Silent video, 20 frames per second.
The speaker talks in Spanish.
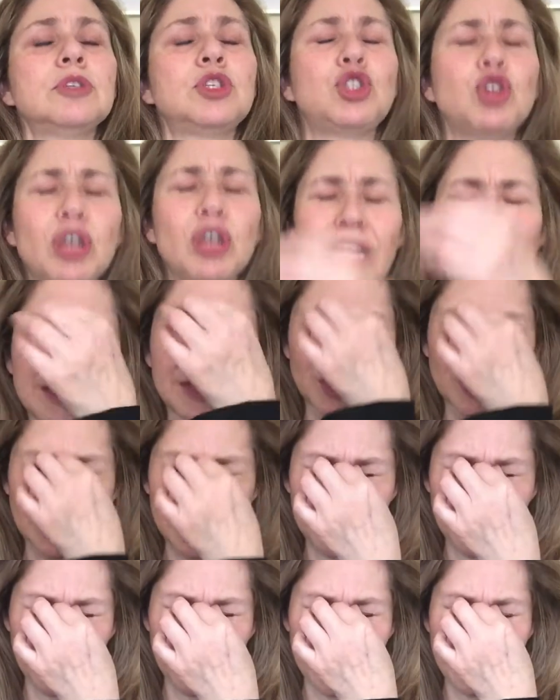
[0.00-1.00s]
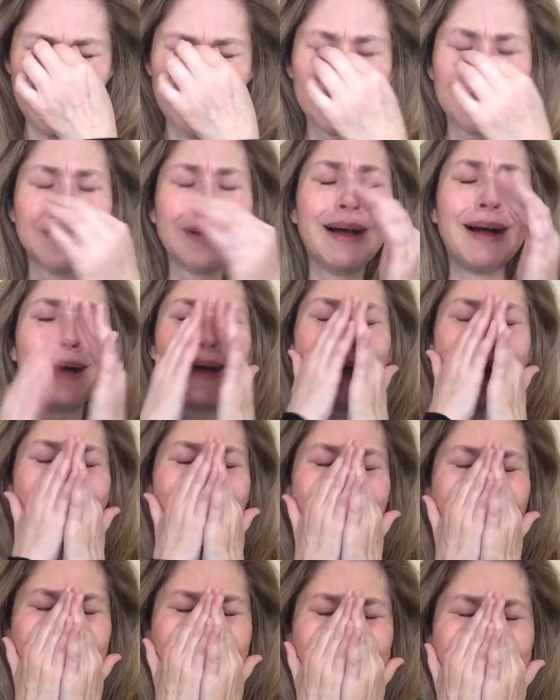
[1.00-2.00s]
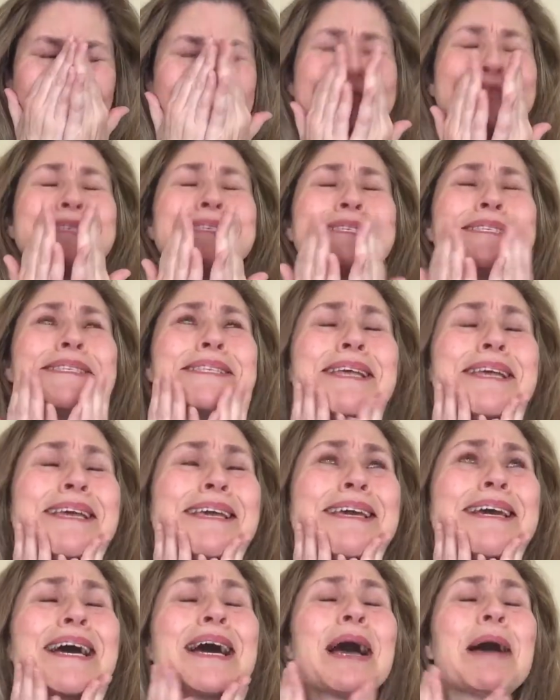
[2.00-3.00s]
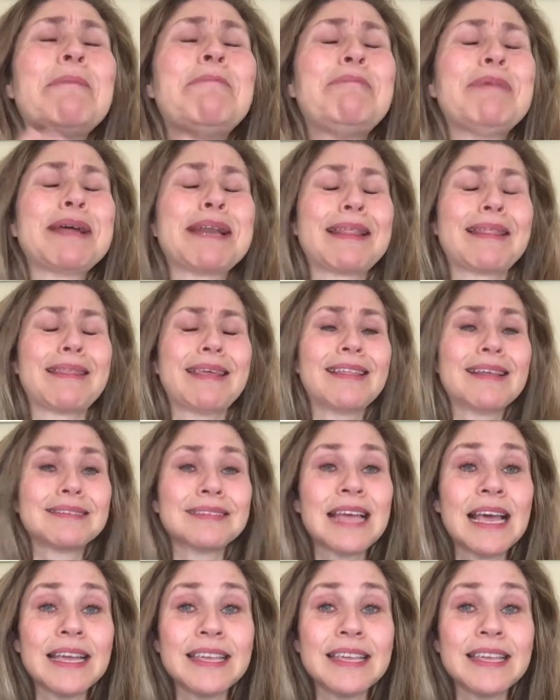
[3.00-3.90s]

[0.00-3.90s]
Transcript: llorando destruido. ¡Ay, mis hijas perdidas!